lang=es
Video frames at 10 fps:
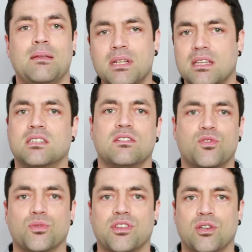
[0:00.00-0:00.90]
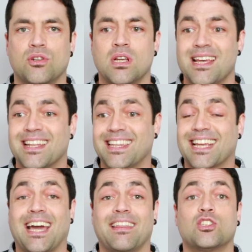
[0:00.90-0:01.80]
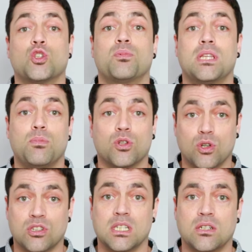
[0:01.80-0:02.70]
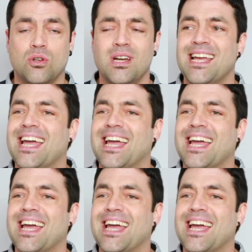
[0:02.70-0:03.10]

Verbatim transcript: límites en función de cada subtipo tóxico